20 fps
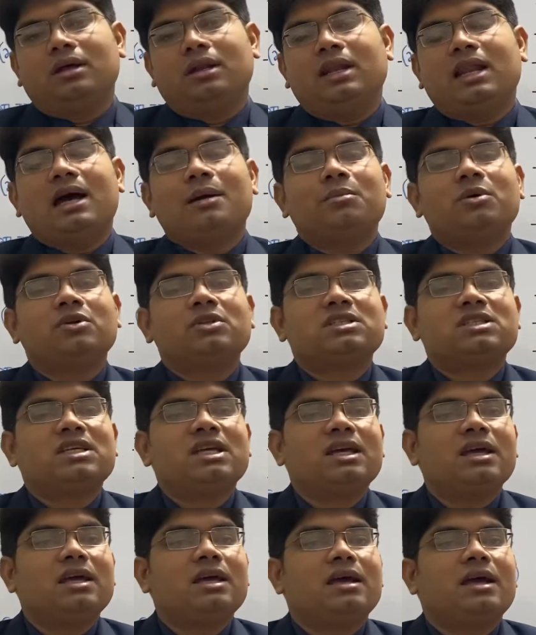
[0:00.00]
নাম হচ্ছে
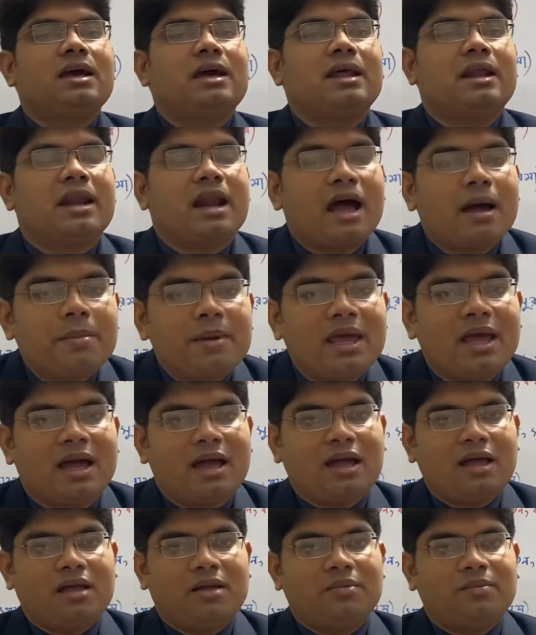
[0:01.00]
রাবেয়া
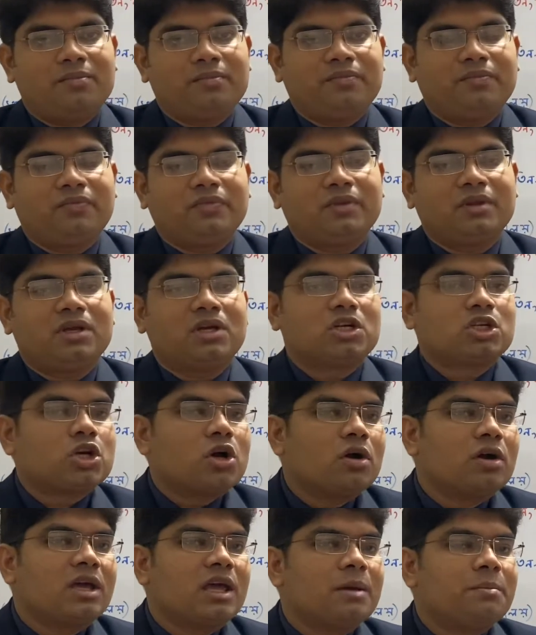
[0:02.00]

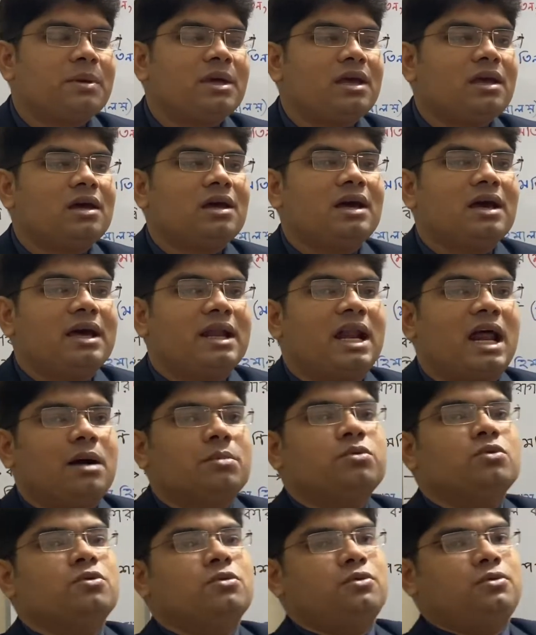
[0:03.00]
সংক্ষেপে
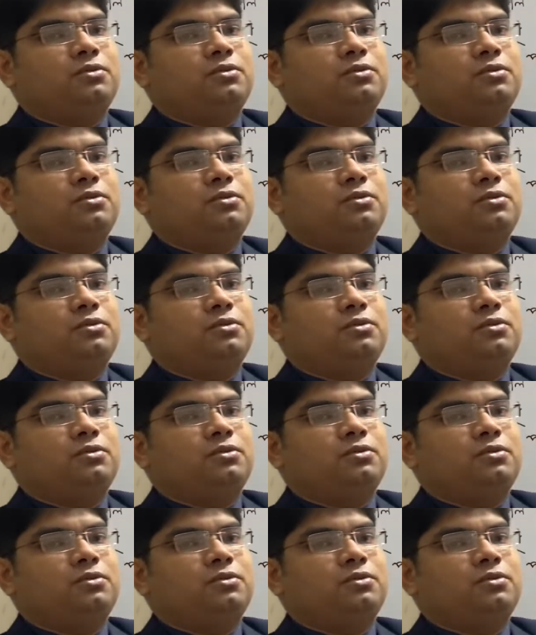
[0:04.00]
রাবু